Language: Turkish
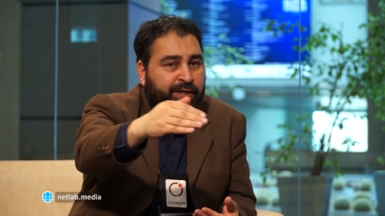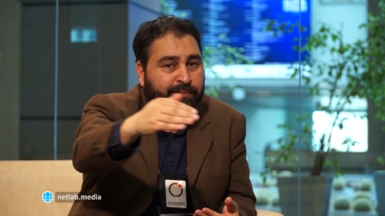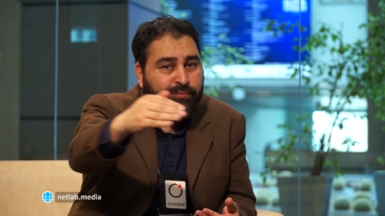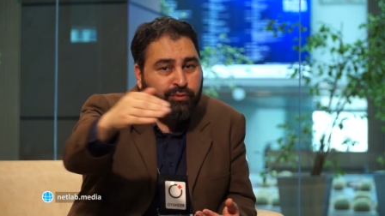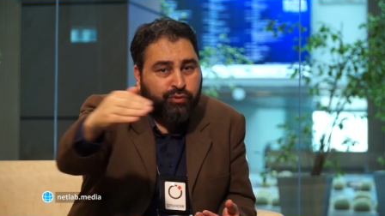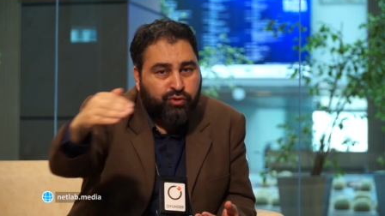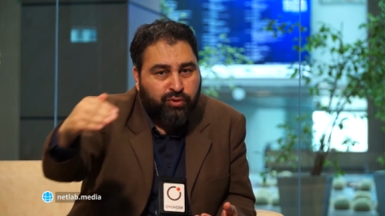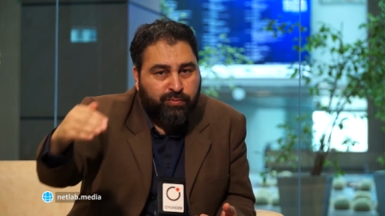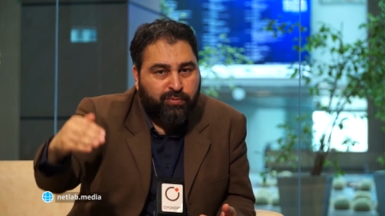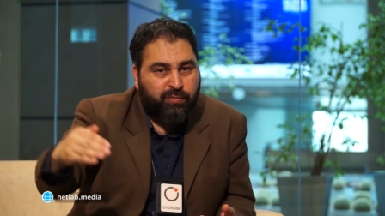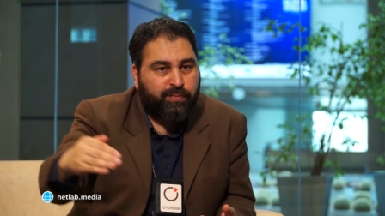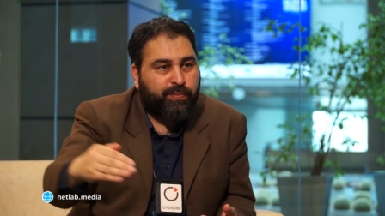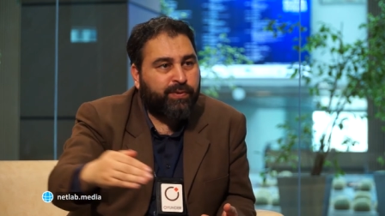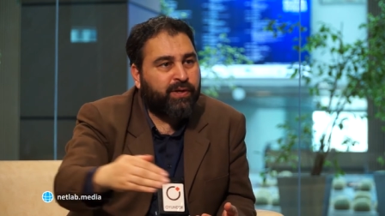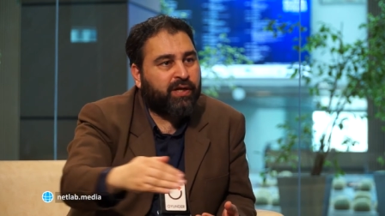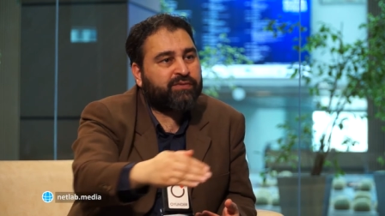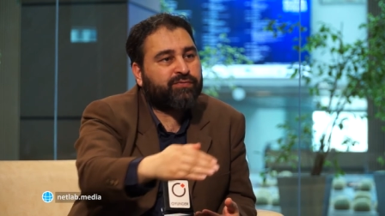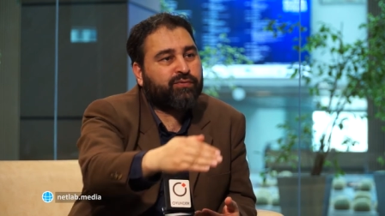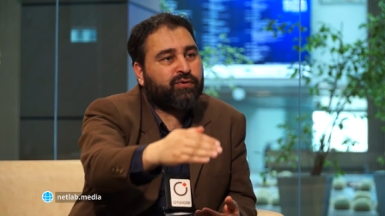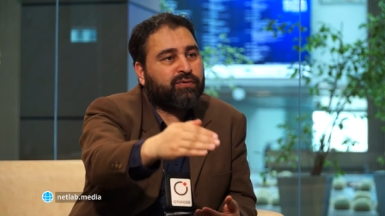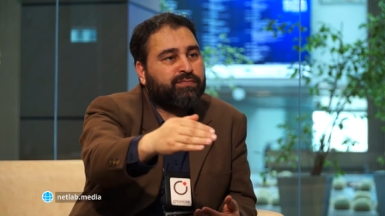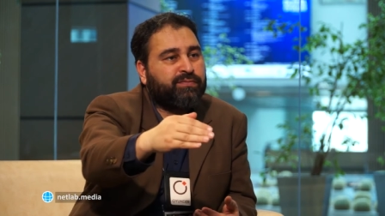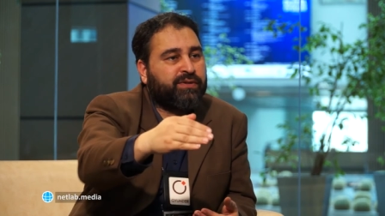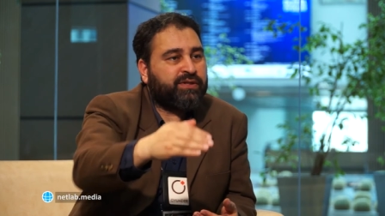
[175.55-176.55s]
Bütün bu
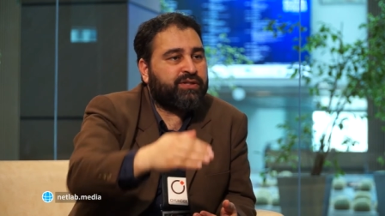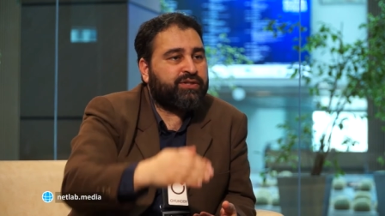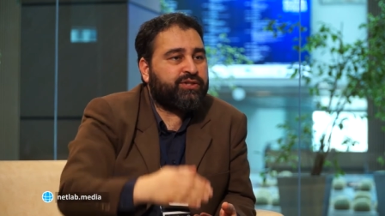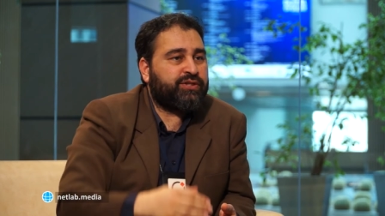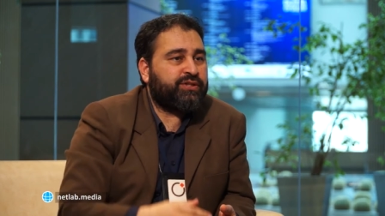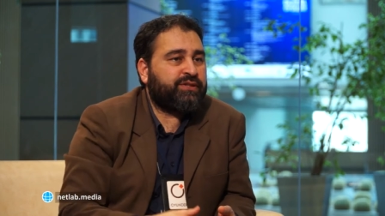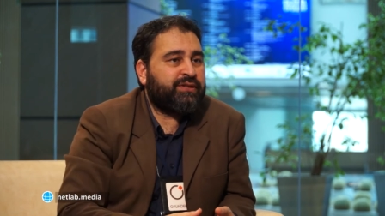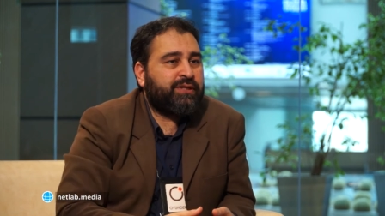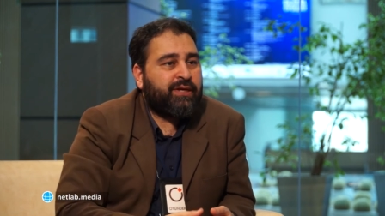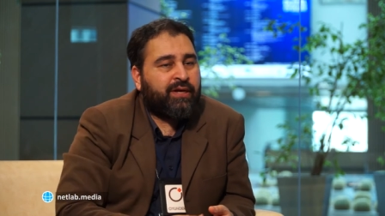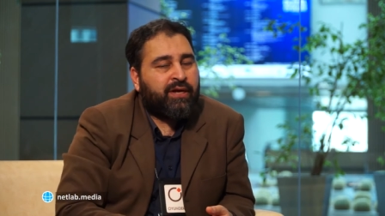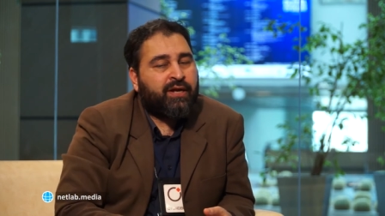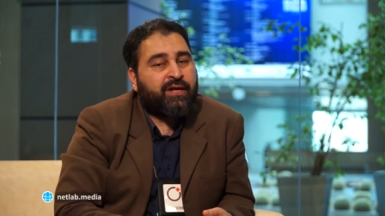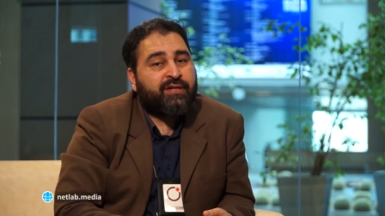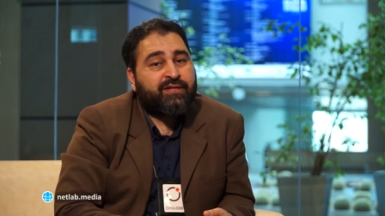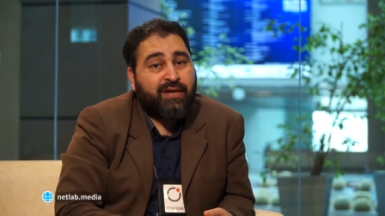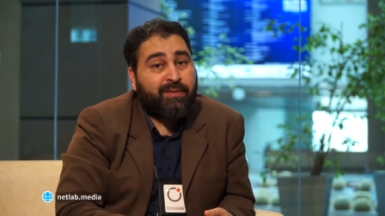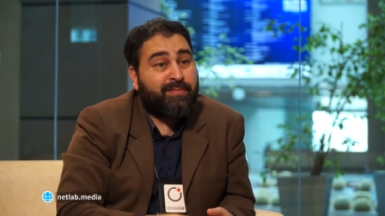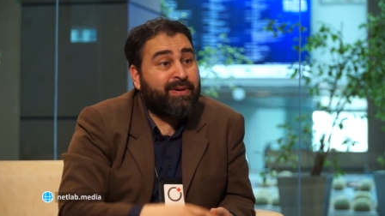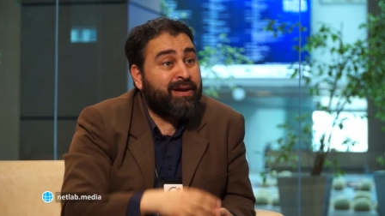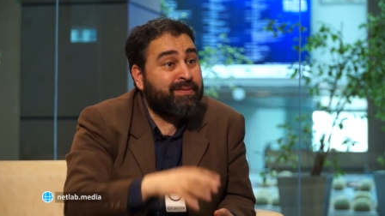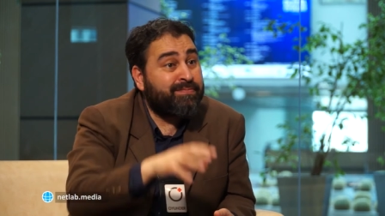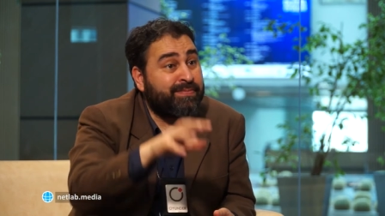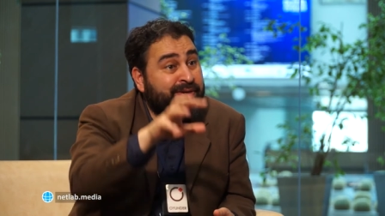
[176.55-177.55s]
platformlar için
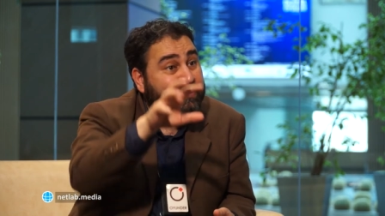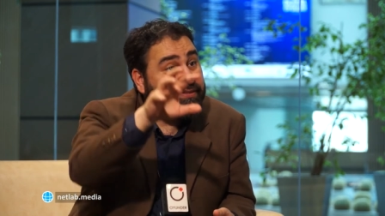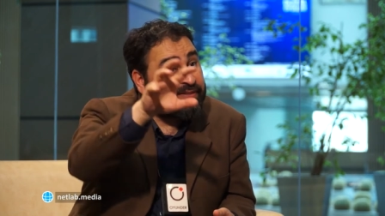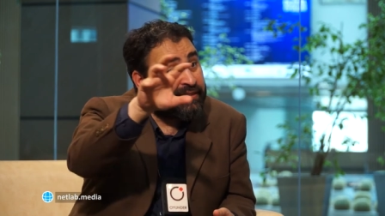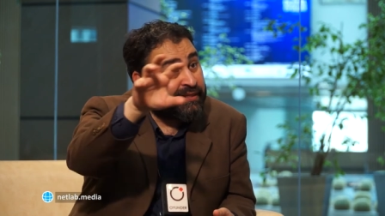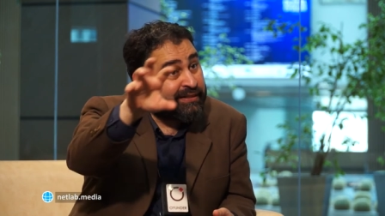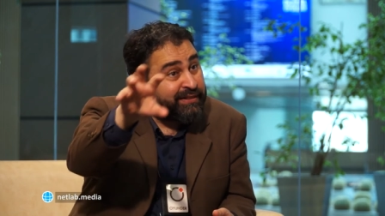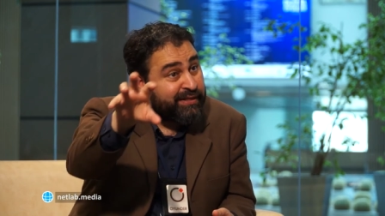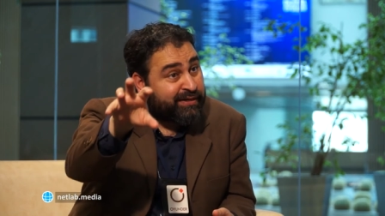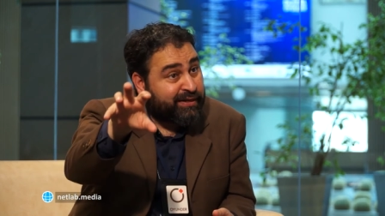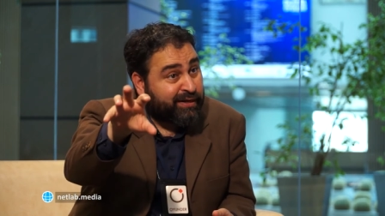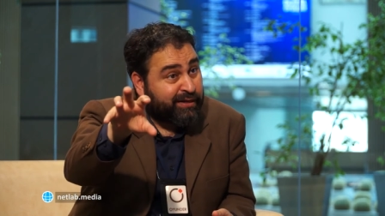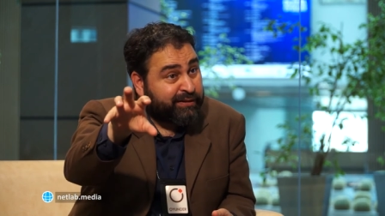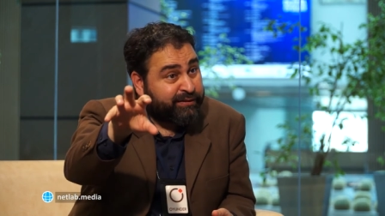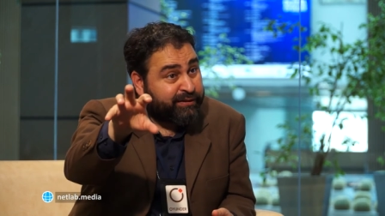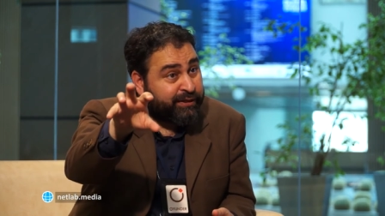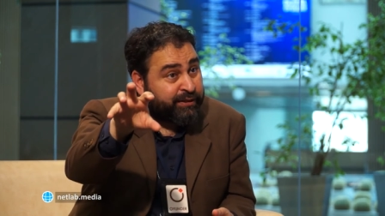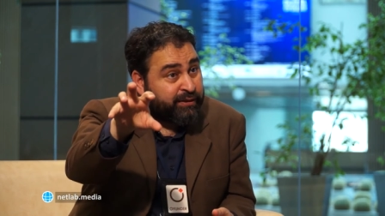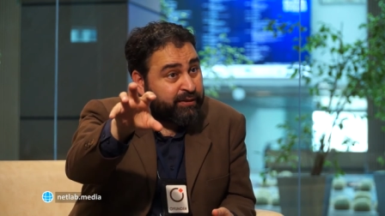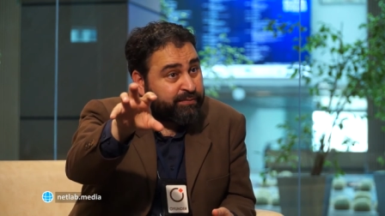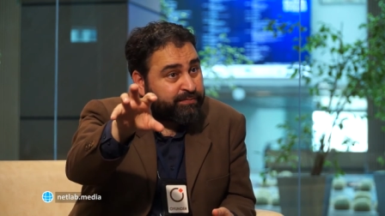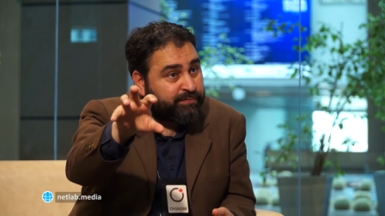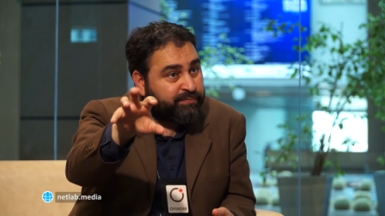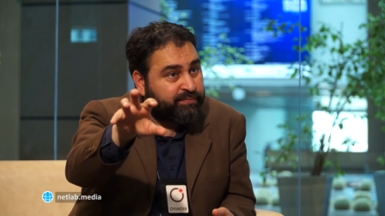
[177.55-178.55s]
temel metrikleri
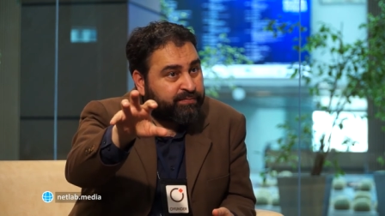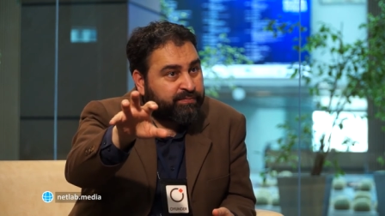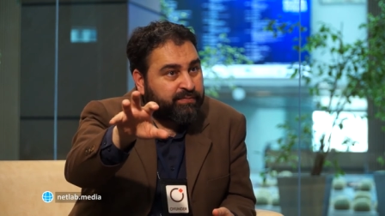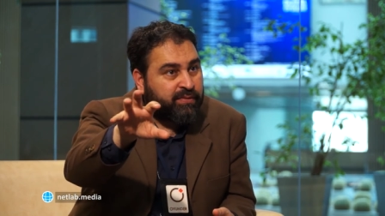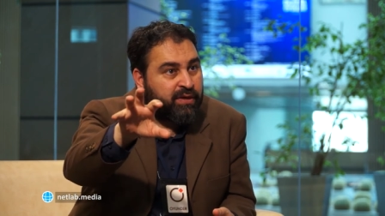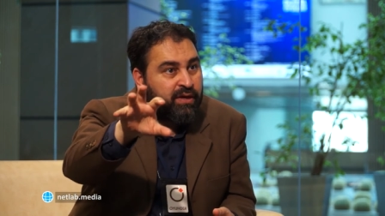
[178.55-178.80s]
anlayalım.